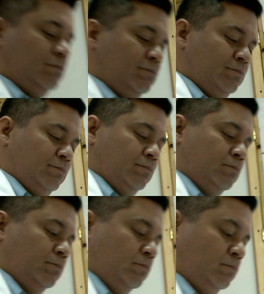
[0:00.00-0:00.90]
una vez que haya
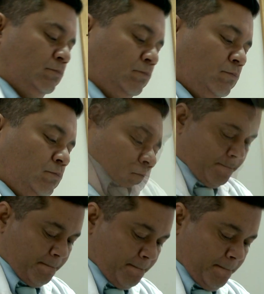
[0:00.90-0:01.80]
comprado su
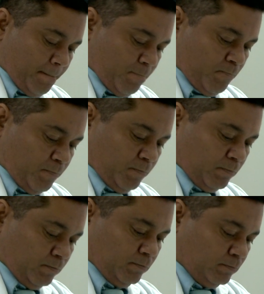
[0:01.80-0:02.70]
servicio,
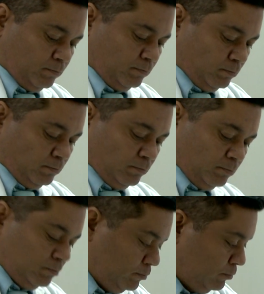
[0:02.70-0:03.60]
eh, lo
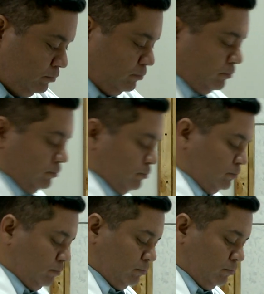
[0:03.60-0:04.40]
traemos acá, acá